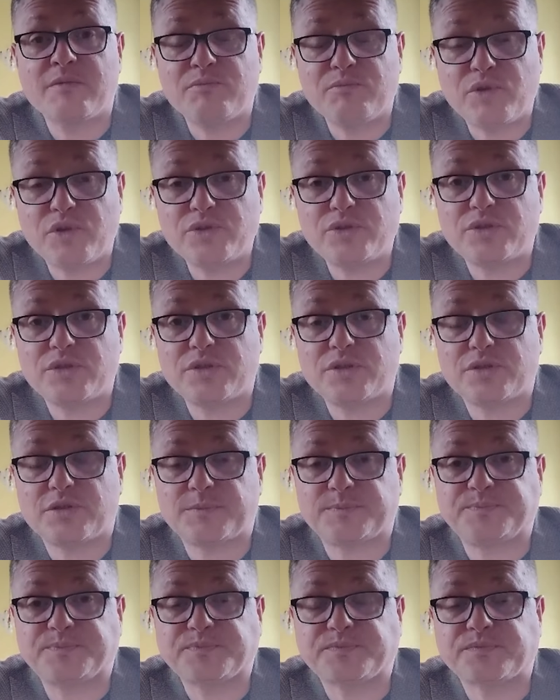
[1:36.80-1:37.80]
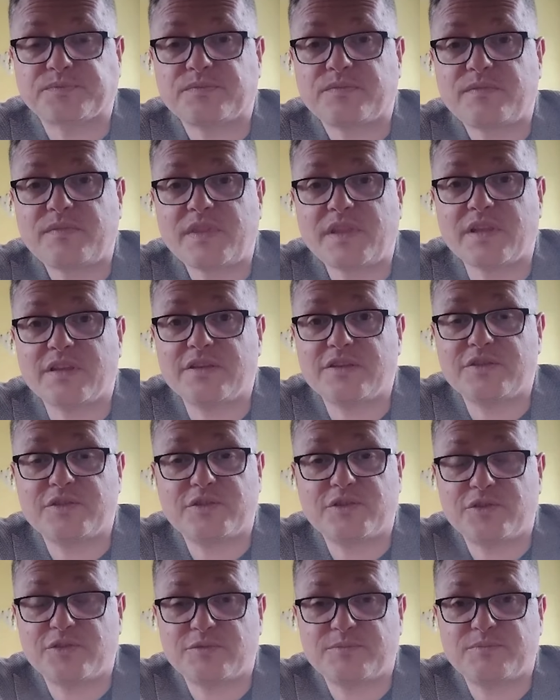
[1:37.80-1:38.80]
Mojżesz
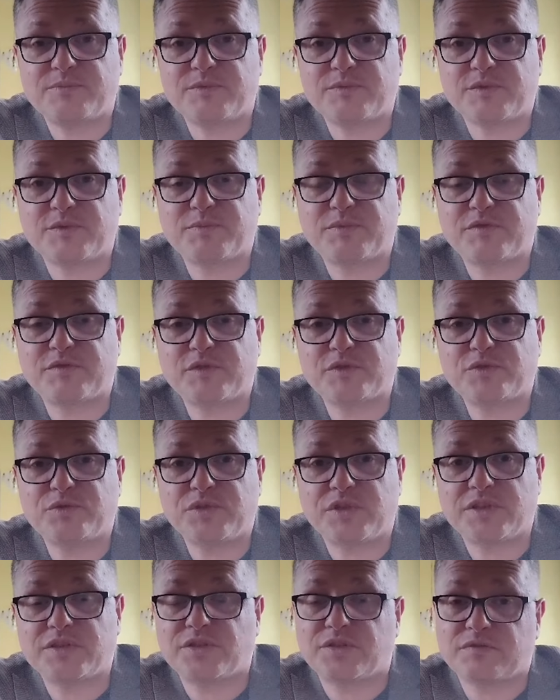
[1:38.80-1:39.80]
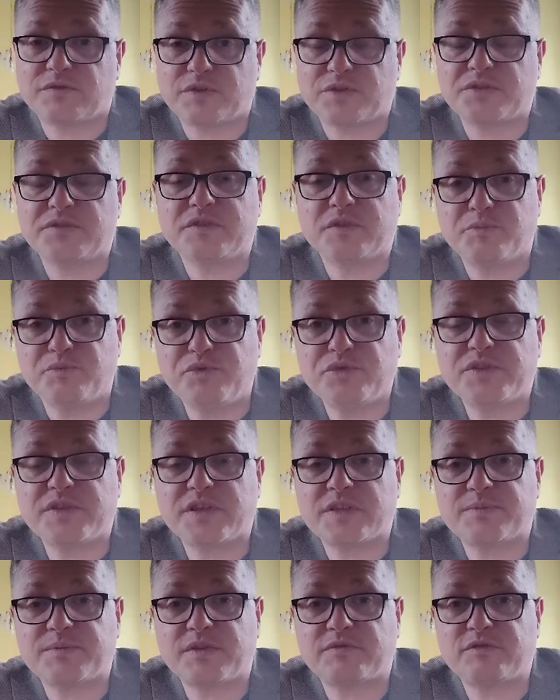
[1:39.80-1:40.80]
y, spowoduje, czy właściwie Bóg
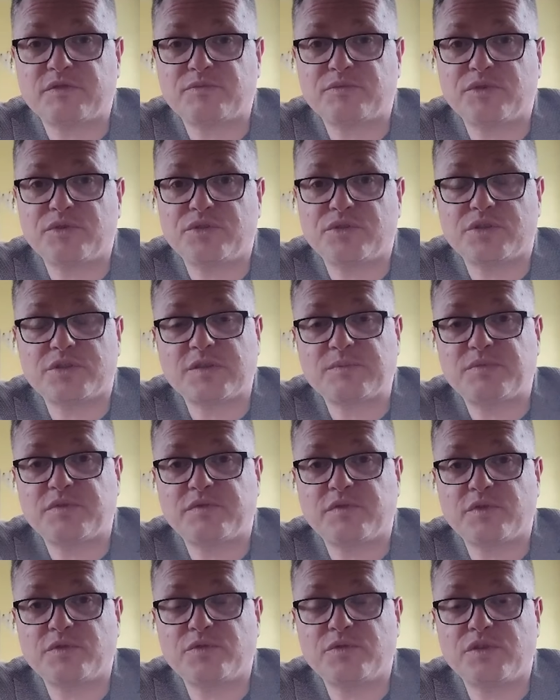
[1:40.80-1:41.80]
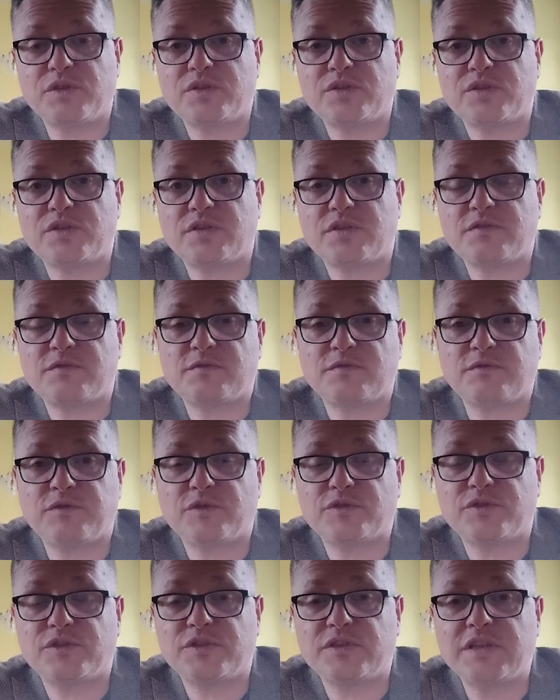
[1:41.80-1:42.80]
za sprawą Mojżesza powoduje, że
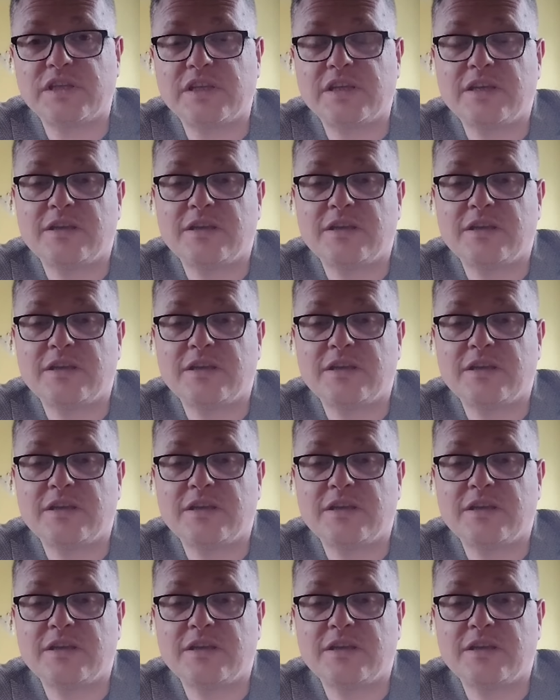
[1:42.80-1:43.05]
wody